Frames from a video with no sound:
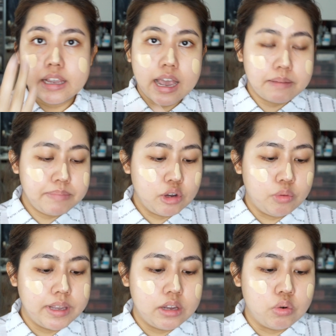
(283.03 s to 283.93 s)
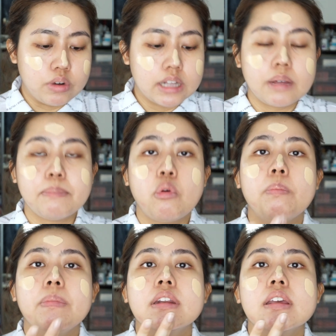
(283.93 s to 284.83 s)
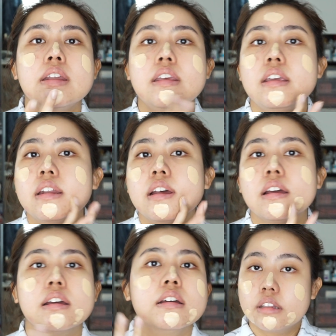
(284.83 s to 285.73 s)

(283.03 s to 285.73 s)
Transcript: งานผิวๆนะแต่ปกปิดได้ดีนะคะ